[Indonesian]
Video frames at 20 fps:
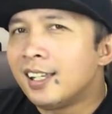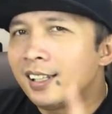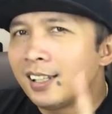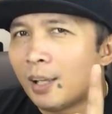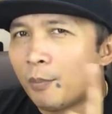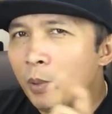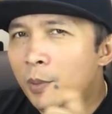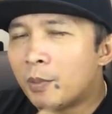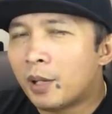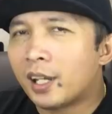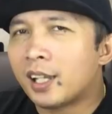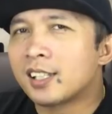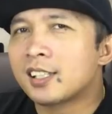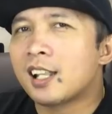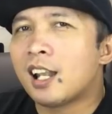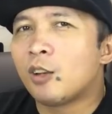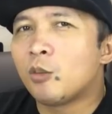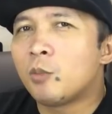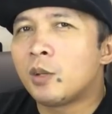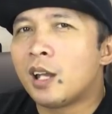Tapi mereka
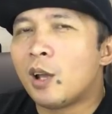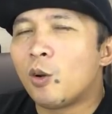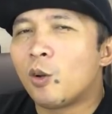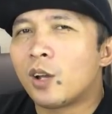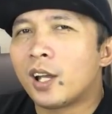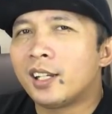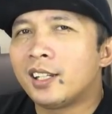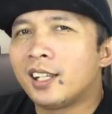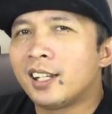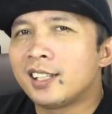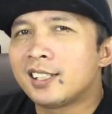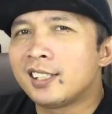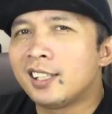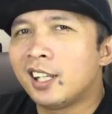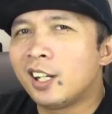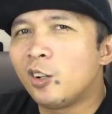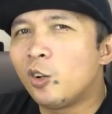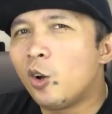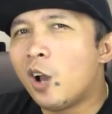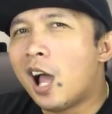selalu mendahulukan diri
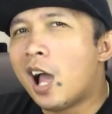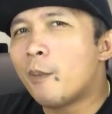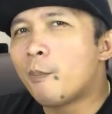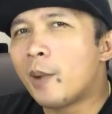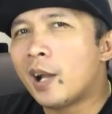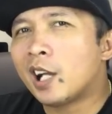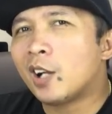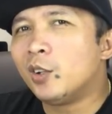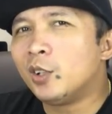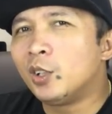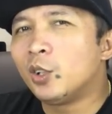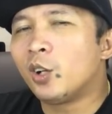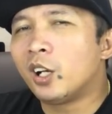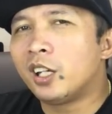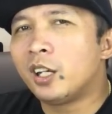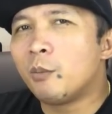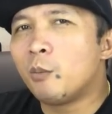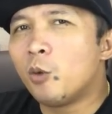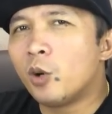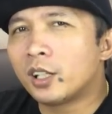sendiri dulu. Apa
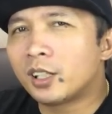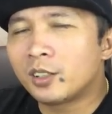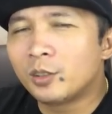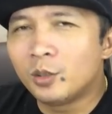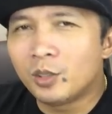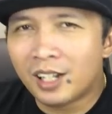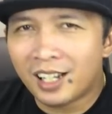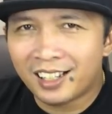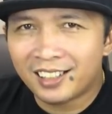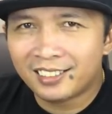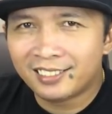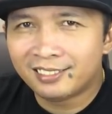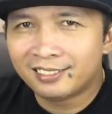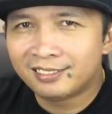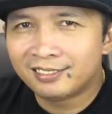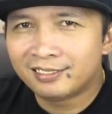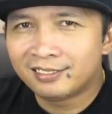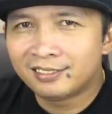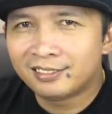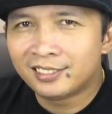keuntungannya buat gua?
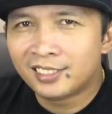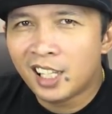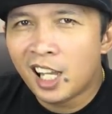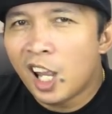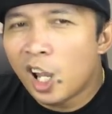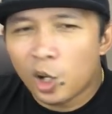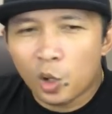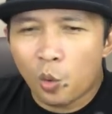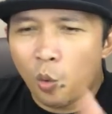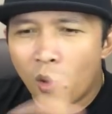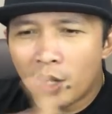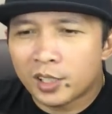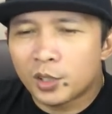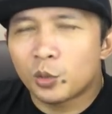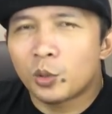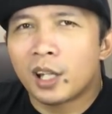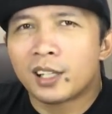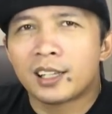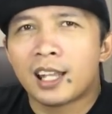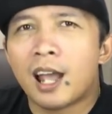Gua
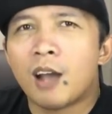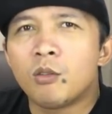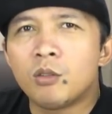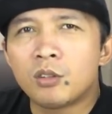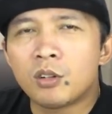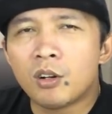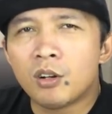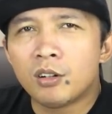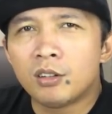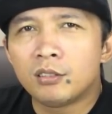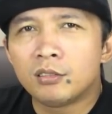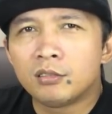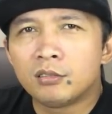sudah tahu kok.